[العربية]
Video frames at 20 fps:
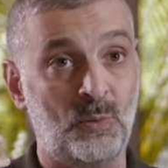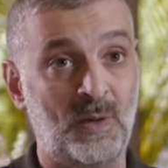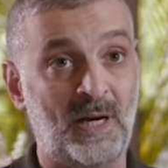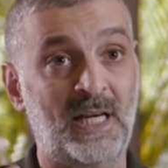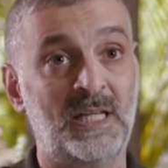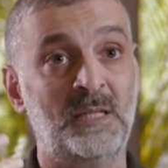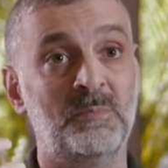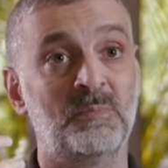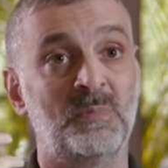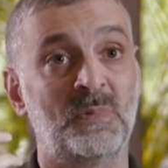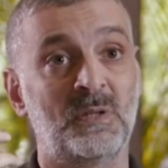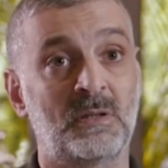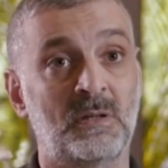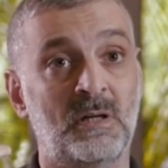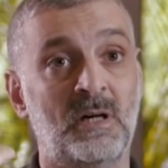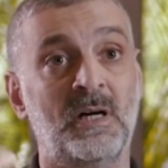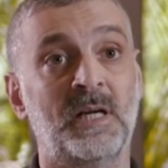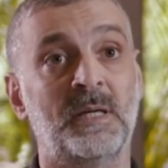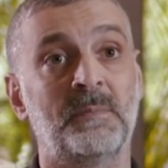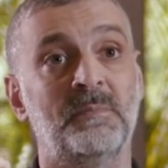هو علم
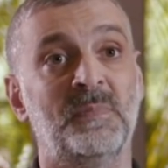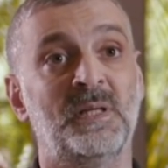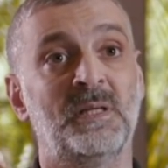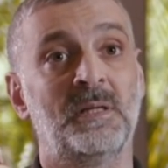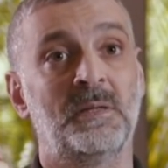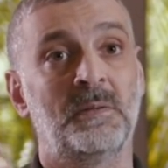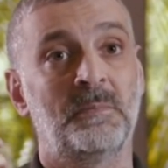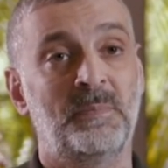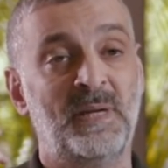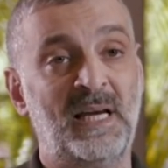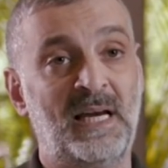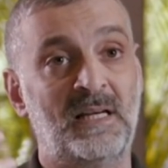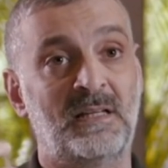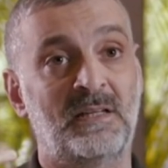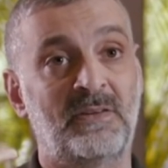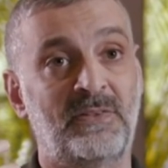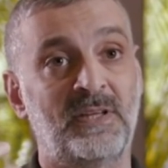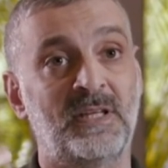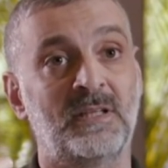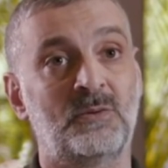قائم
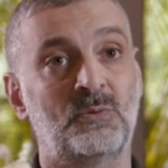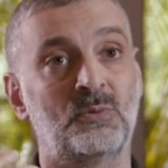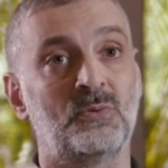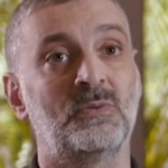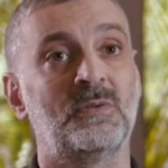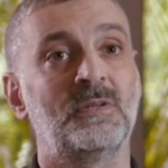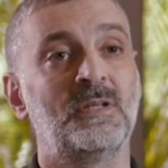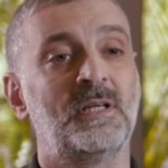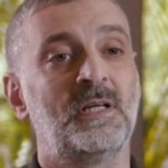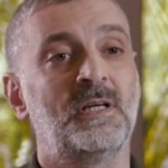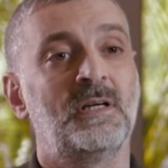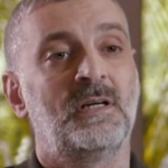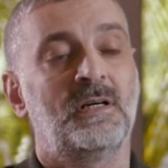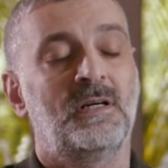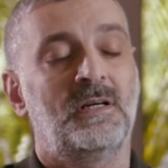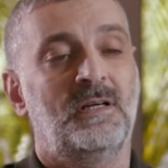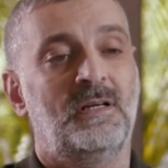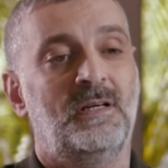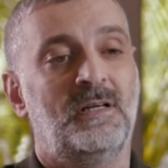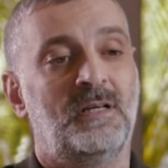بحد ذاته
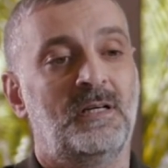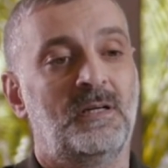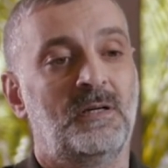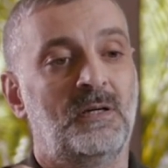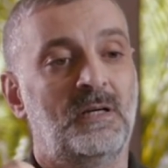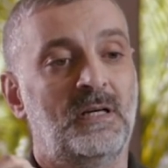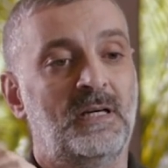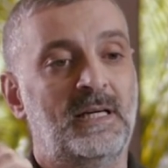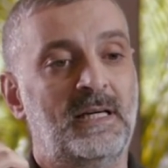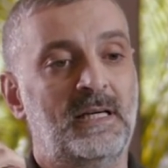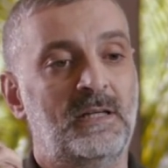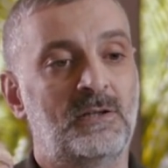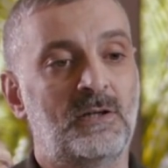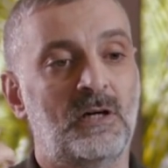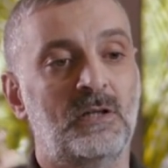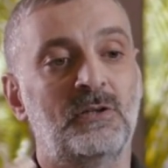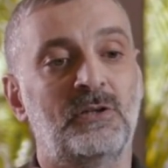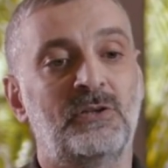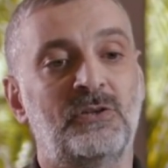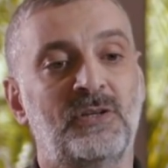آه،
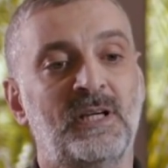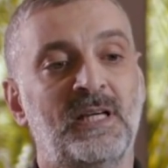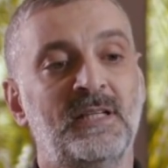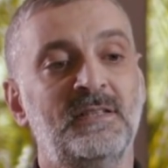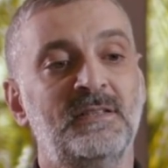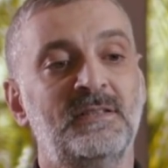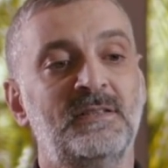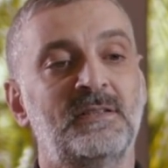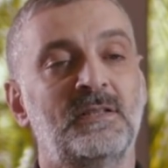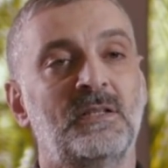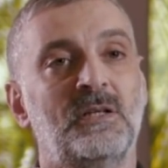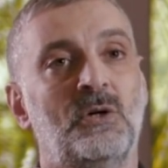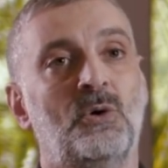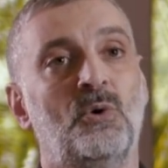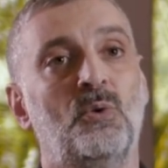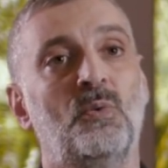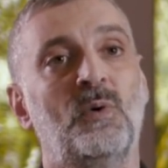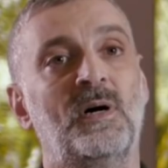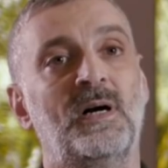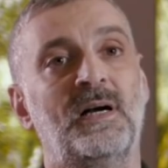الكالر ترندز
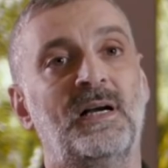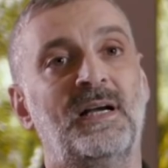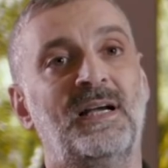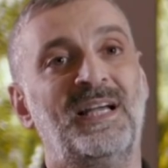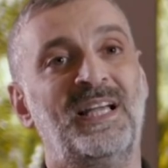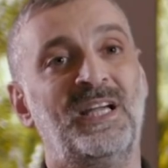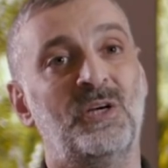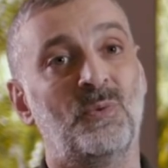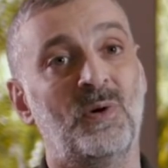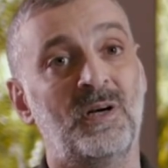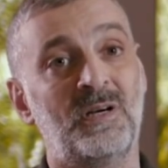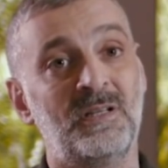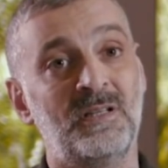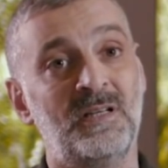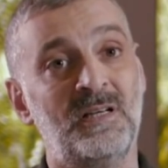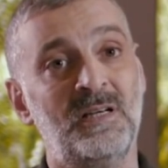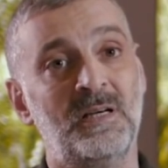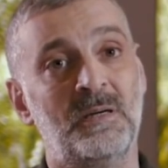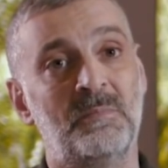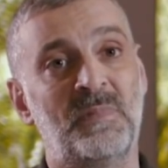هو
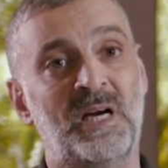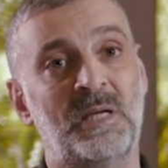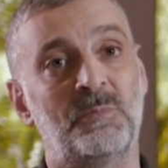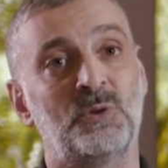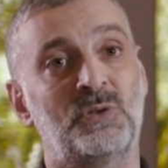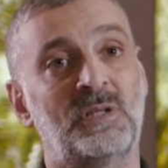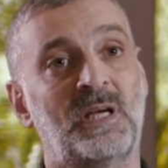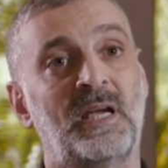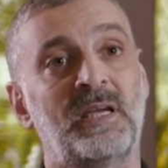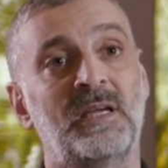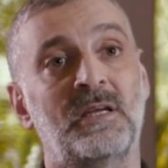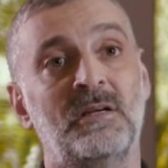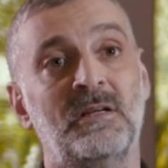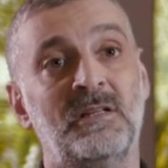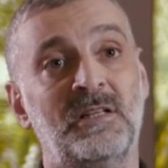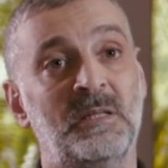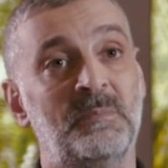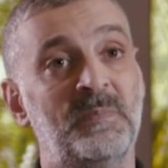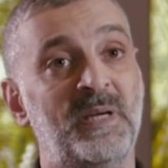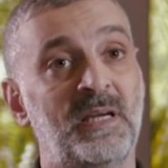حوارنا مع
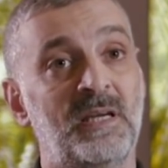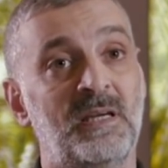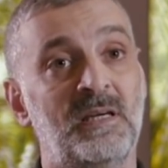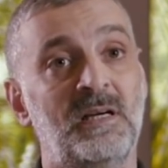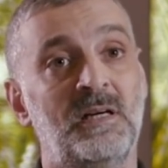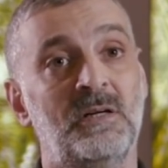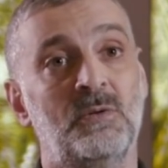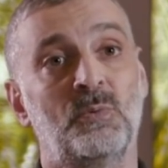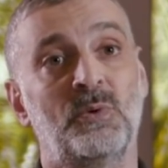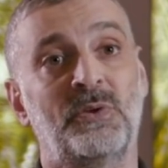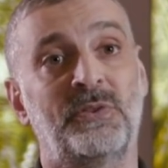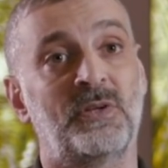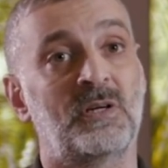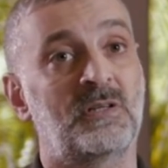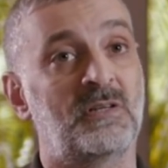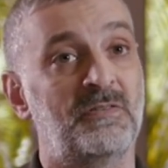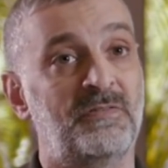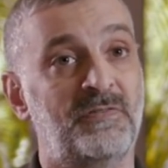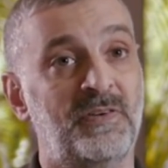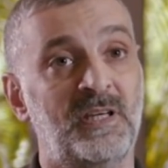المتغيرات البيئيه
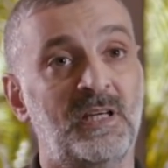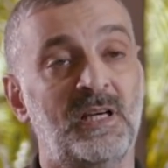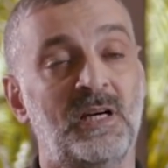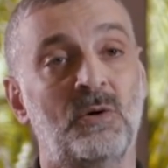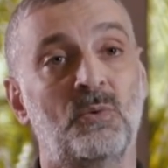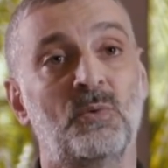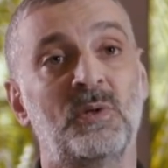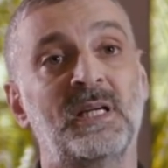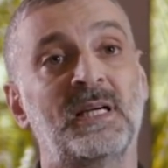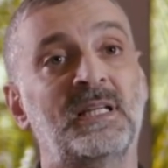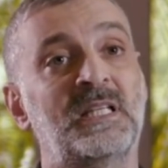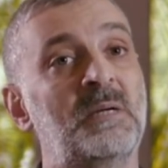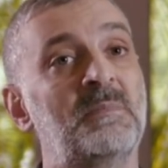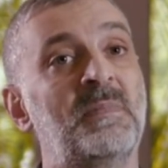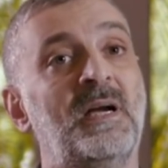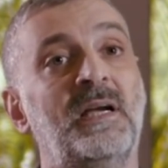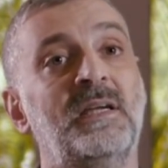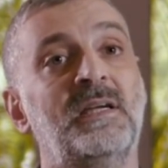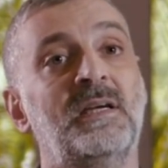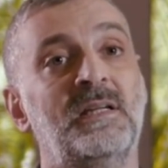والثقافيه
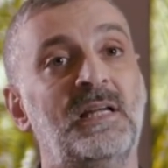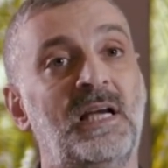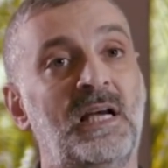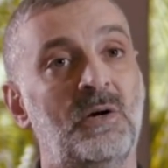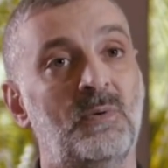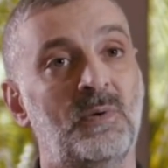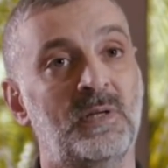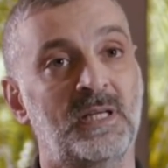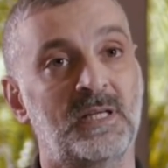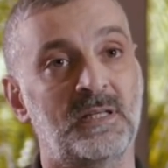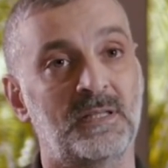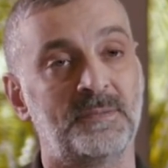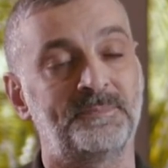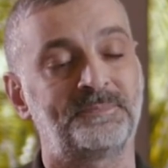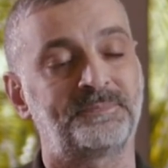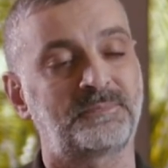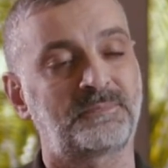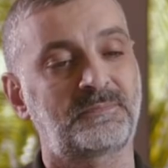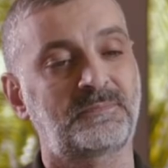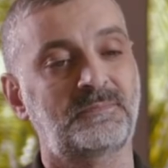والاجتماعيه اللي حوالينا